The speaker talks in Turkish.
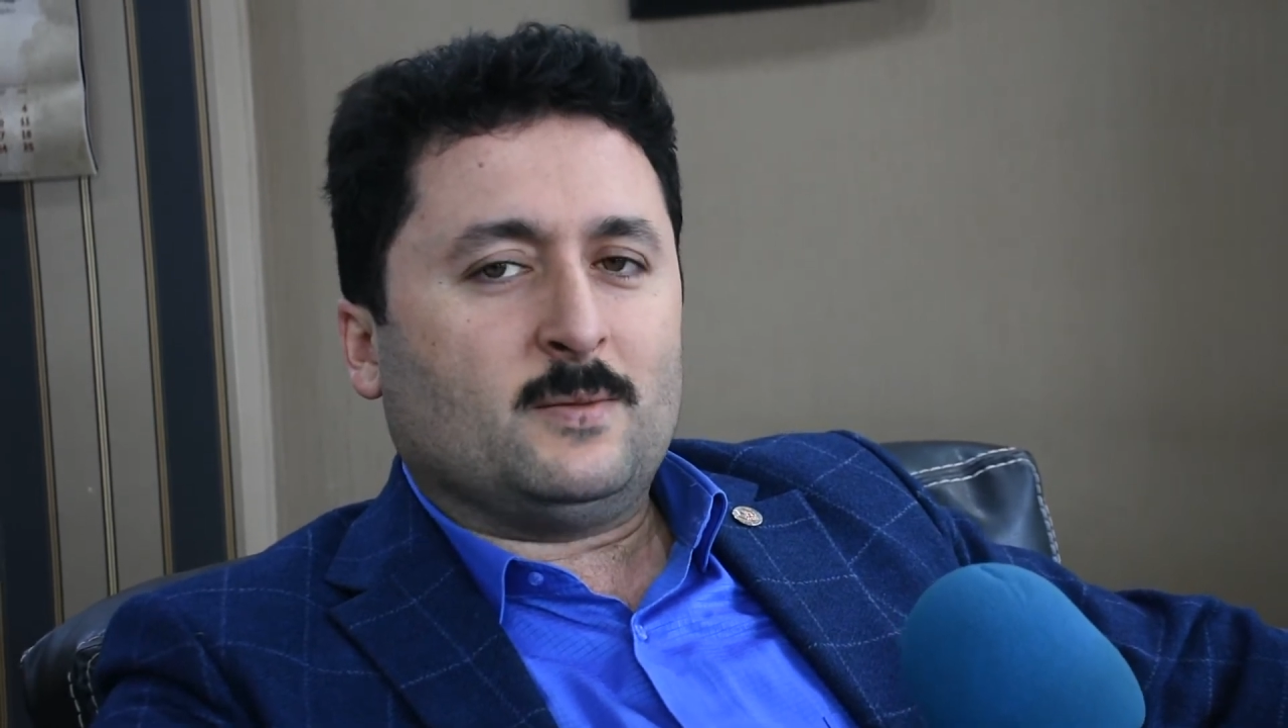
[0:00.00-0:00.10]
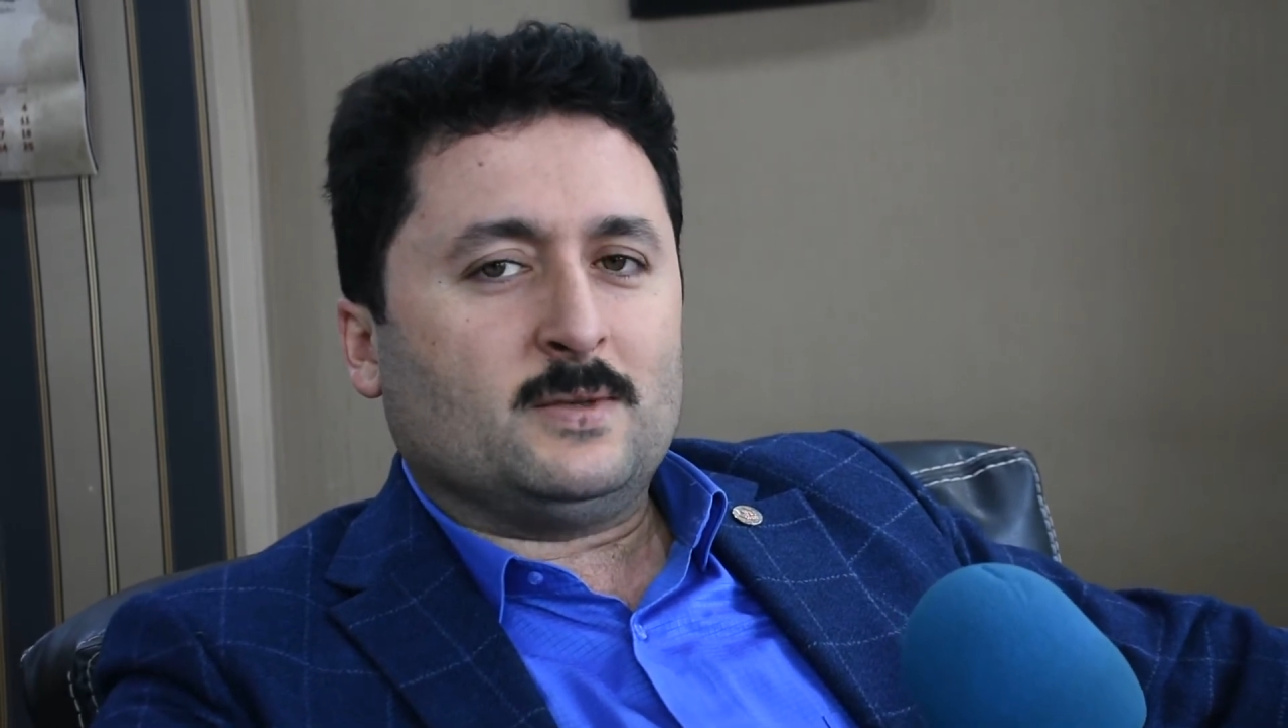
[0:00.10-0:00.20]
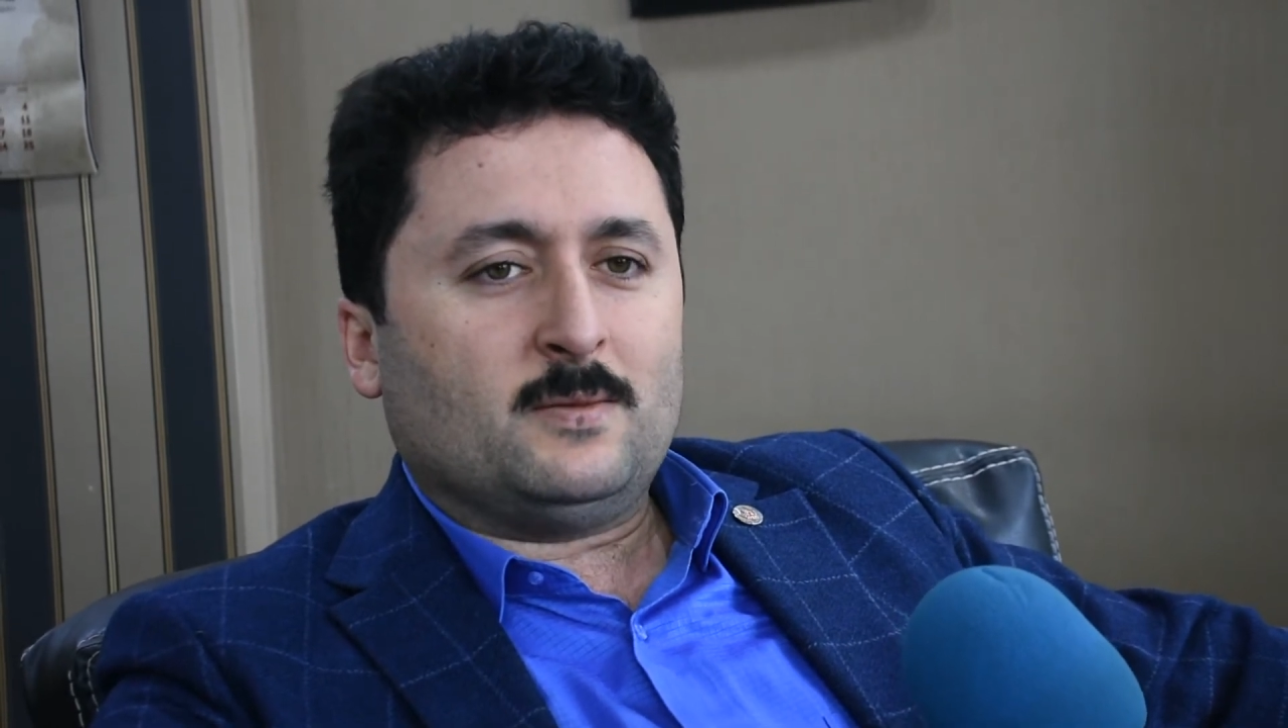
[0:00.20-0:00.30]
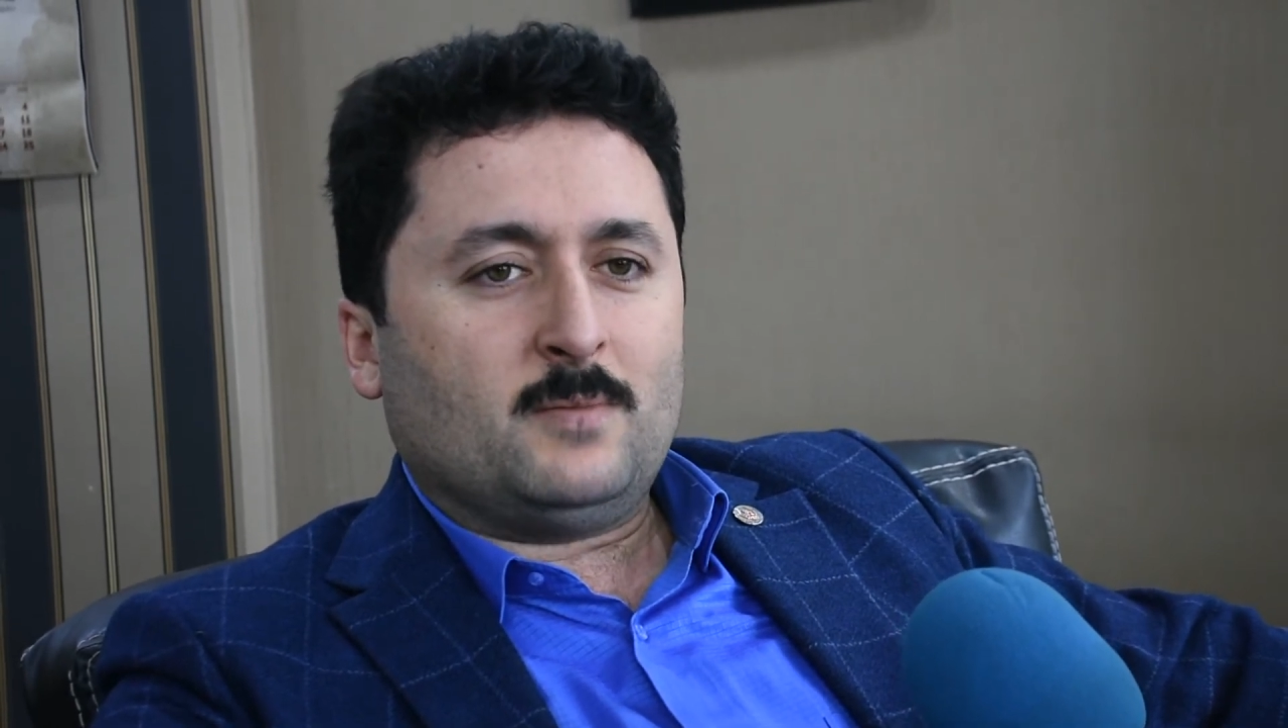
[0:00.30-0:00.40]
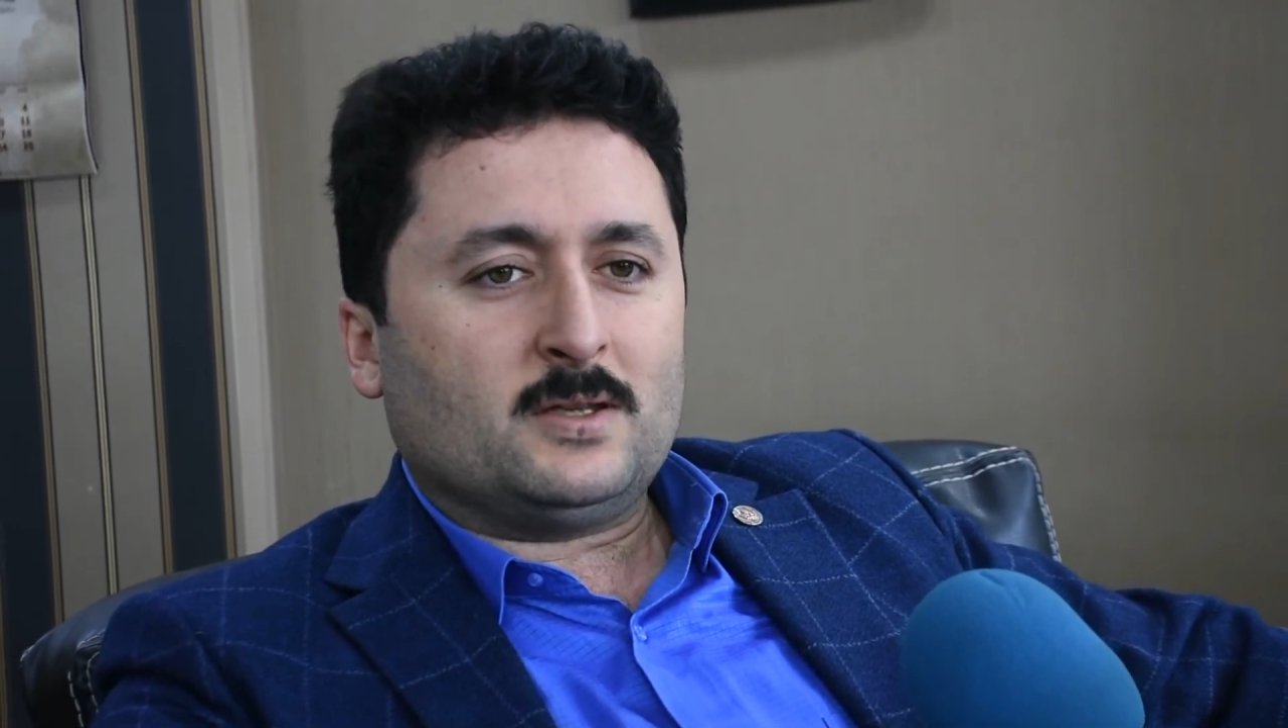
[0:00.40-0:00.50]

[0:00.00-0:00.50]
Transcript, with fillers: Ramazan